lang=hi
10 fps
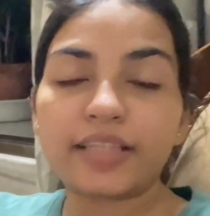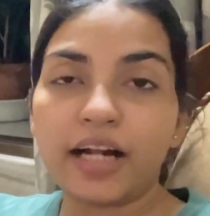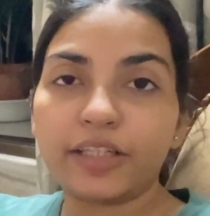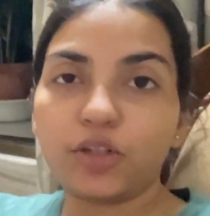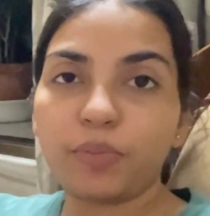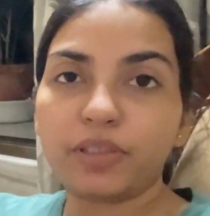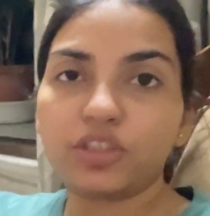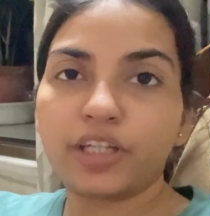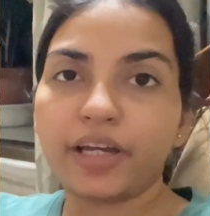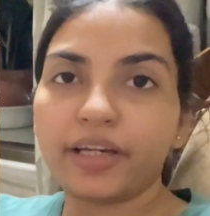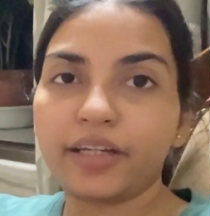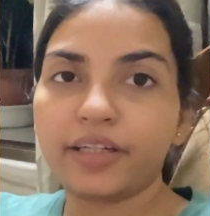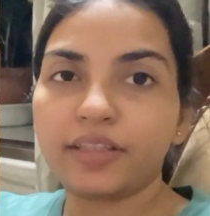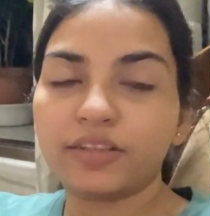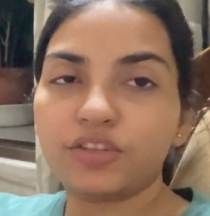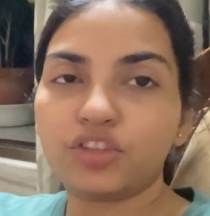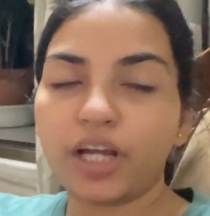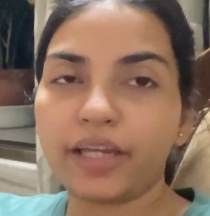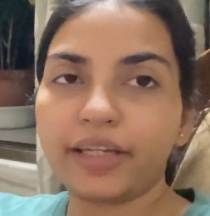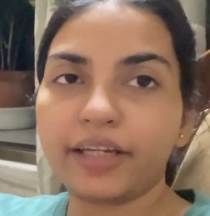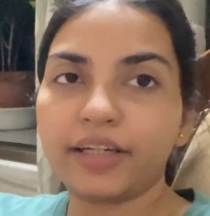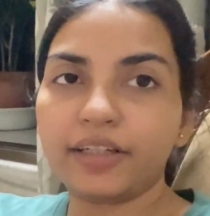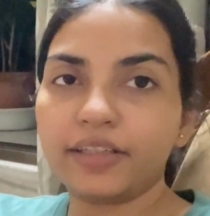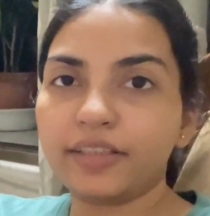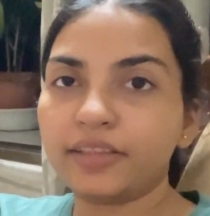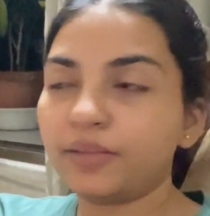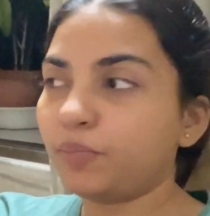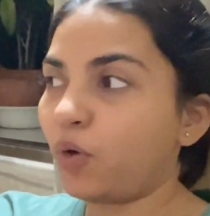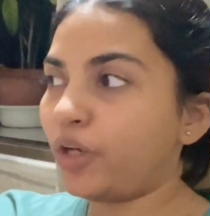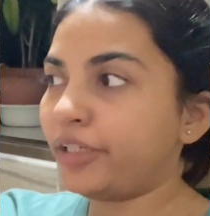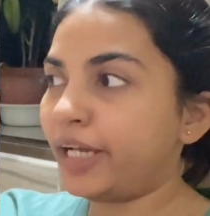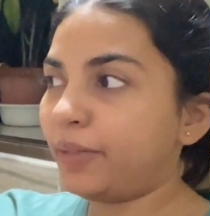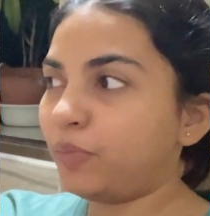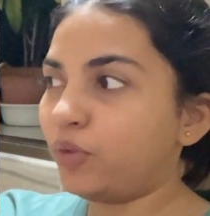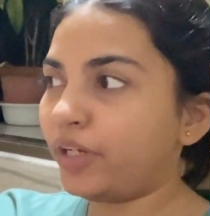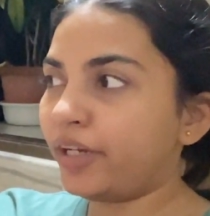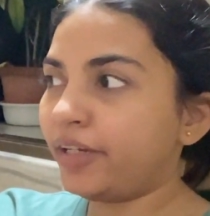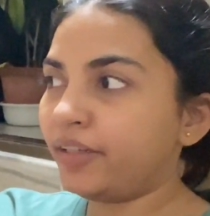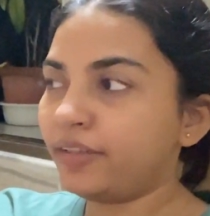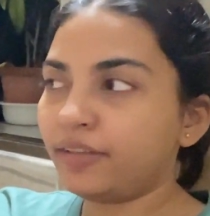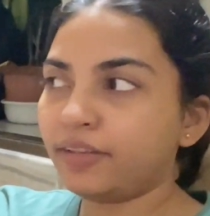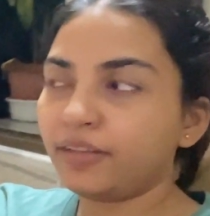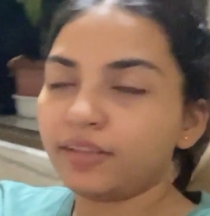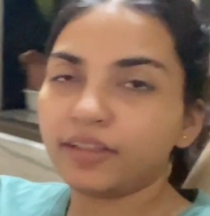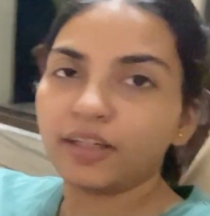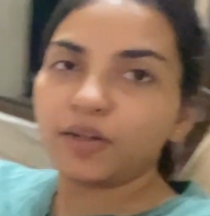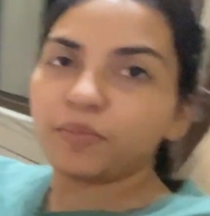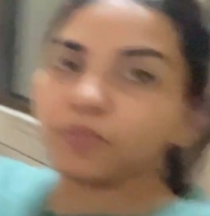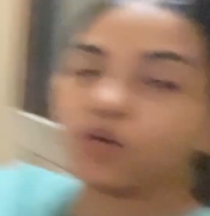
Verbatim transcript: साढ़े नौ बज गया है जाएंगे घर बहुत टाइम हो गया है